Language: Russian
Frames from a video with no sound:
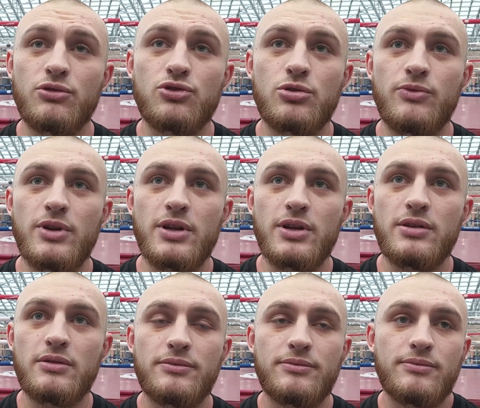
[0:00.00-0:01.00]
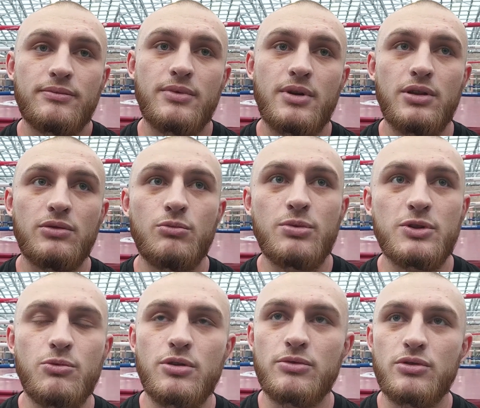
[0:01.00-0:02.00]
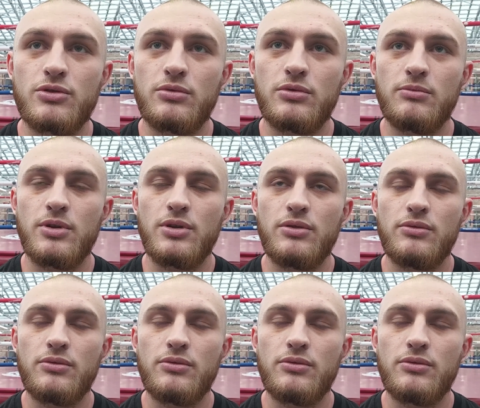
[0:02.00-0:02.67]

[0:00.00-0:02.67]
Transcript: чтобы выиграть. Поэтому посмотрим, что будет в бою.